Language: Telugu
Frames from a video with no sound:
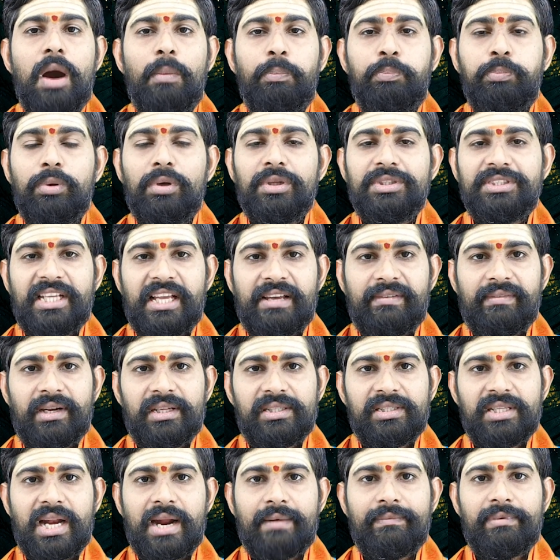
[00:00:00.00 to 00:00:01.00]
అప్పులు
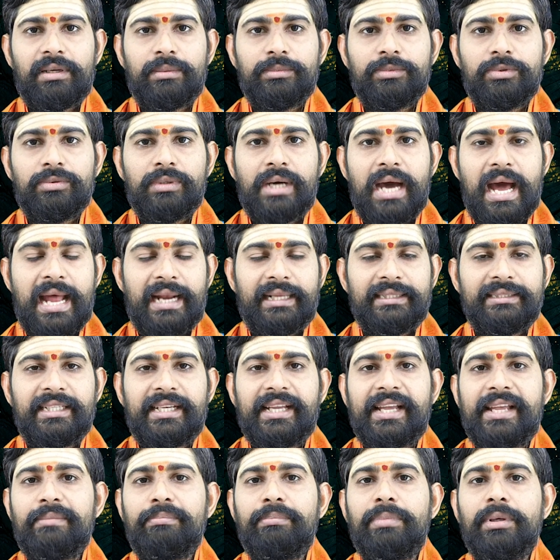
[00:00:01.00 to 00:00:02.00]
చేయవలసి రావడము
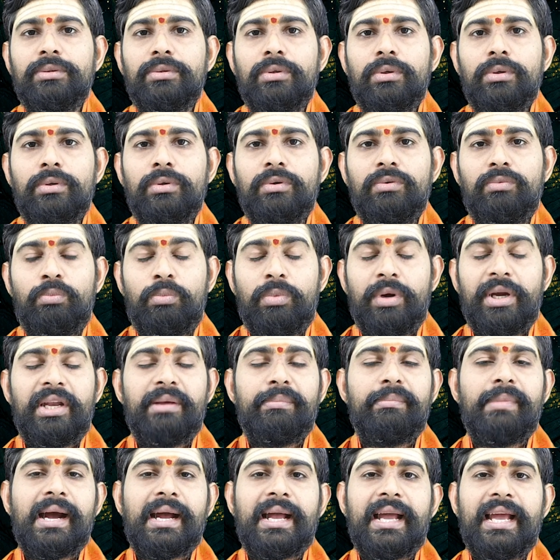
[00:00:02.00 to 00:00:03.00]
ఆర్థిక ఇబ్బందులు
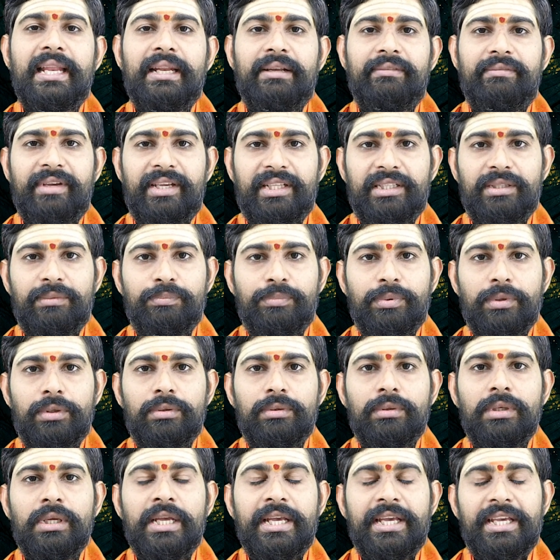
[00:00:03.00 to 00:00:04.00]
మొండి బకాయిల
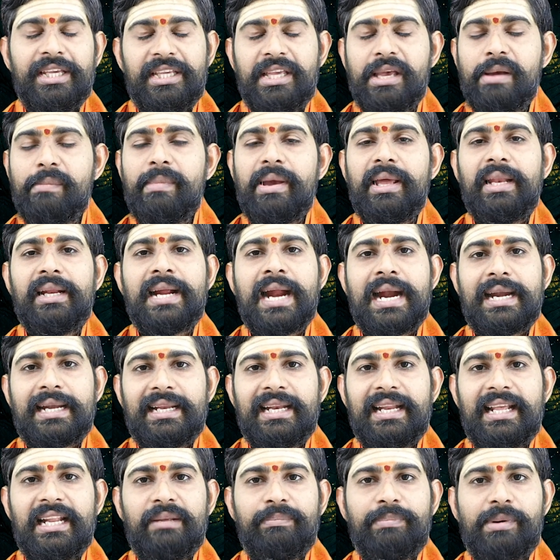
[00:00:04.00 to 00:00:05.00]
వేధింపులు ఈఎంఐలు
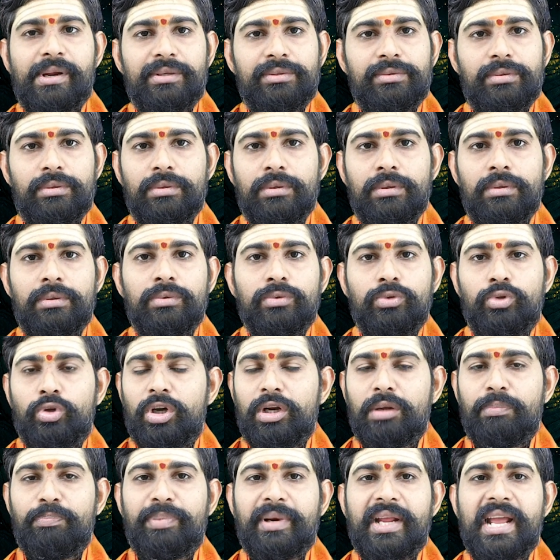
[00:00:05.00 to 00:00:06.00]
కట్టలేని పరిస్థితులు
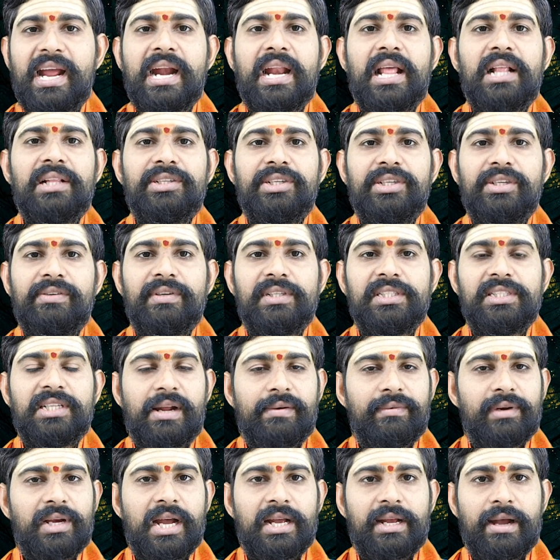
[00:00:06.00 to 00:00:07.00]
దూర ప్రయాణాలు
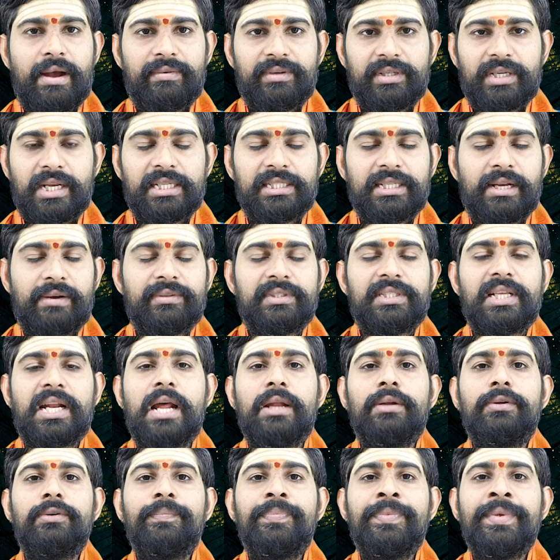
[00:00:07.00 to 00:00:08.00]
చేయవలసిన అవకా అవకాశ
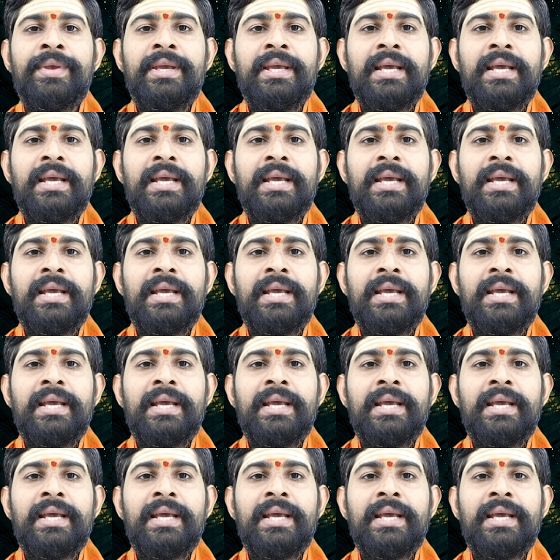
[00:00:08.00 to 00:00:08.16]
అవసరాలు